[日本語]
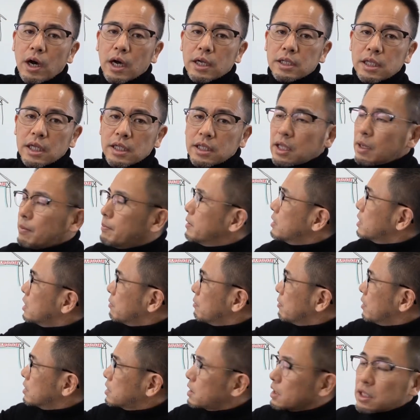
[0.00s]
を温めて
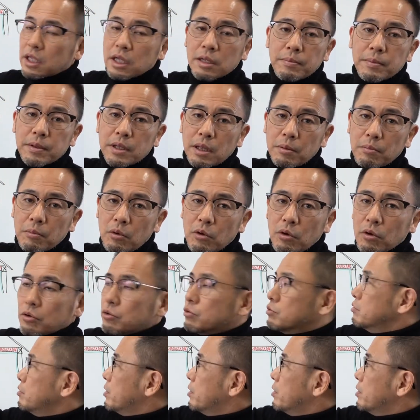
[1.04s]
も温めても